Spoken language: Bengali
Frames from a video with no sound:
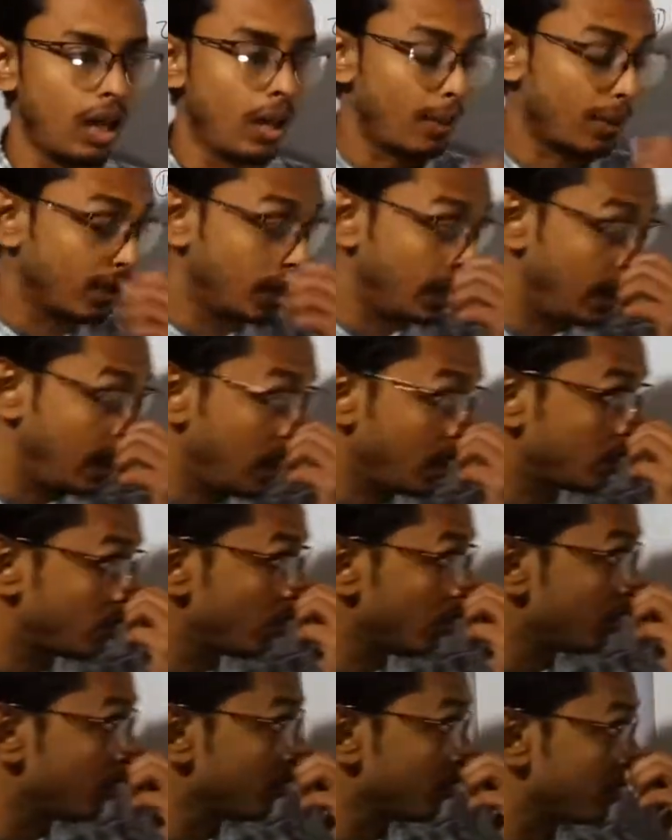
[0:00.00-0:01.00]
আমাদের
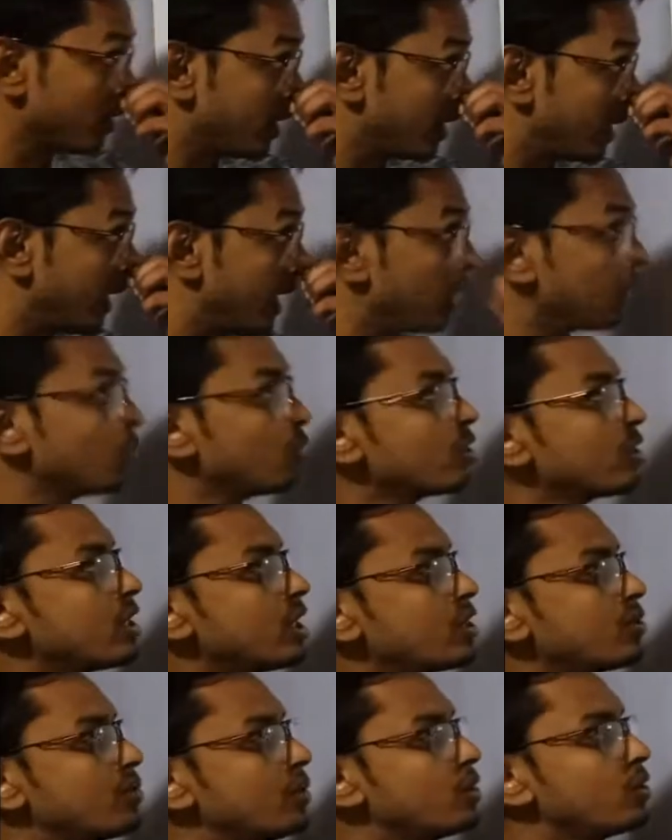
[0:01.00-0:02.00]
ইলেকট্রনটা হচ্ছে ঋণাত্মক
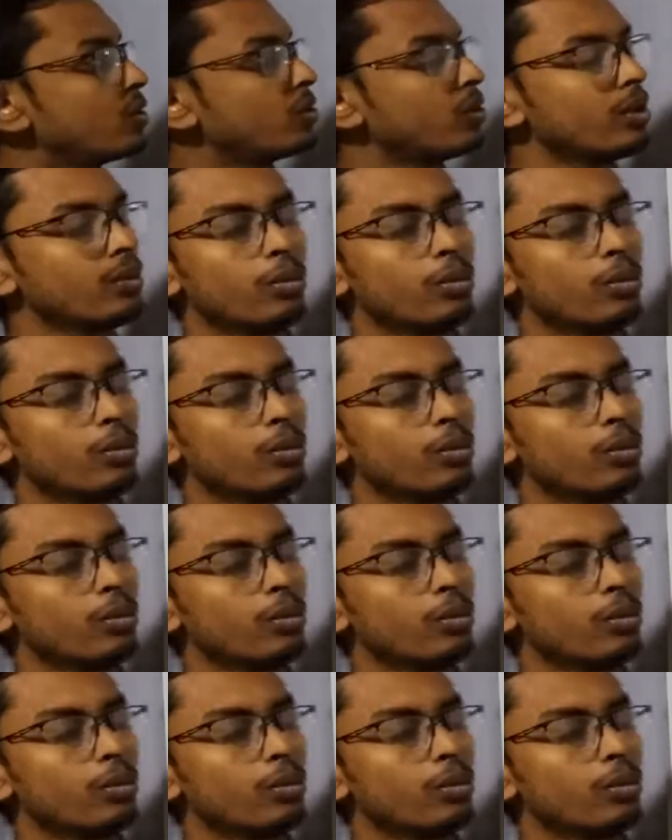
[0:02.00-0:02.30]
চার্জ বিশিষ্ট